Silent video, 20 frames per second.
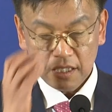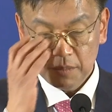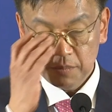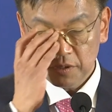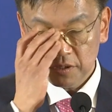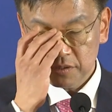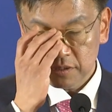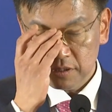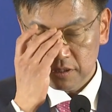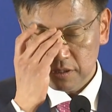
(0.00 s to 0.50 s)

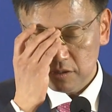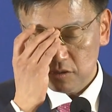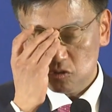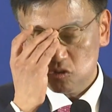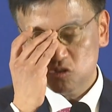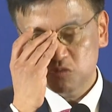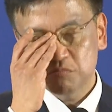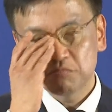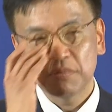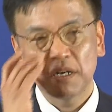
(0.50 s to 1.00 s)
이번
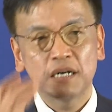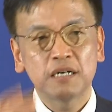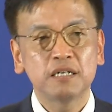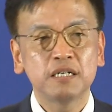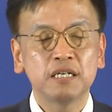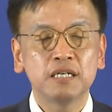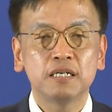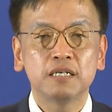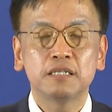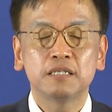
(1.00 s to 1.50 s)

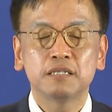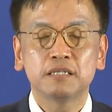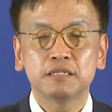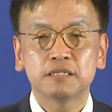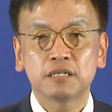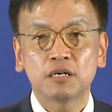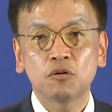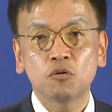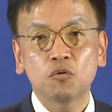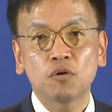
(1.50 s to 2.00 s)
순방의
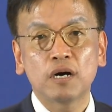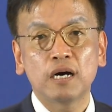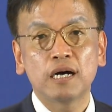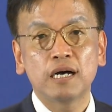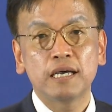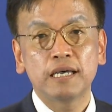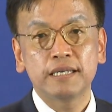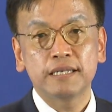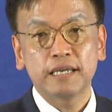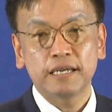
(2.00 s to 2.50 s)

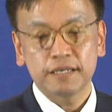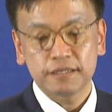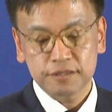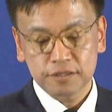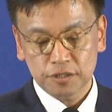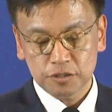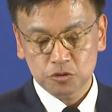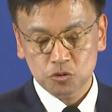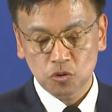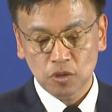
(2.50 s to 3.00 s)
성과에
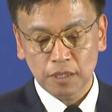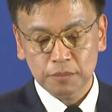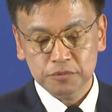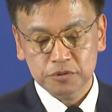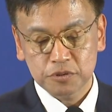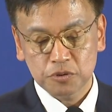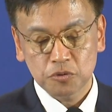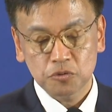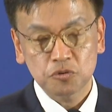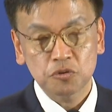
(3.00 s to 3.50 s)
대해서
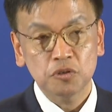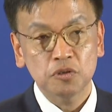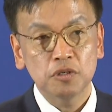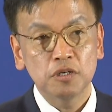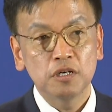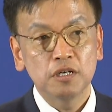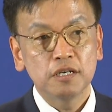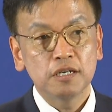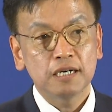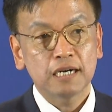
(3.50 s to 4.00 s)
종합적으로
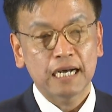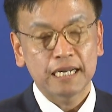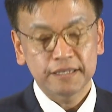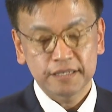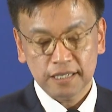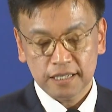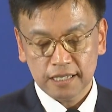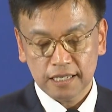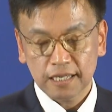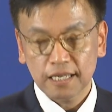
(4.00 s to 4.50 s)

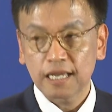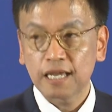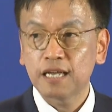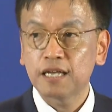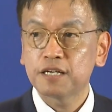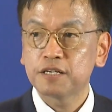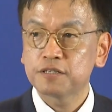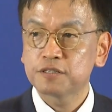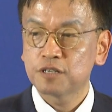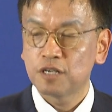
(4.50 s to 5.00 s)

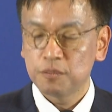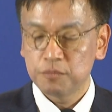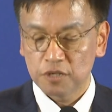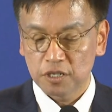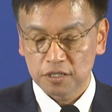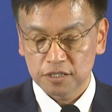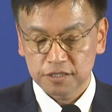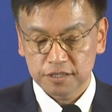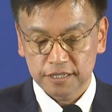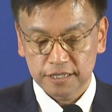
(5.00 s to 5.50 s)
간단하게
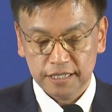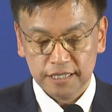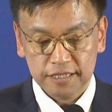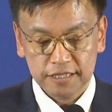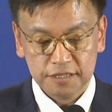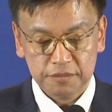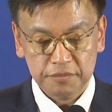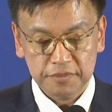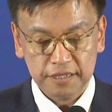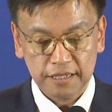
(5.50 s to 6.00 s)
설명을
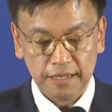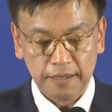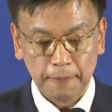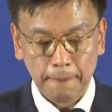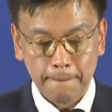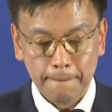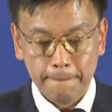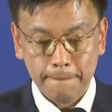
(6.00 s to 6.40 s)
드리겠습니다.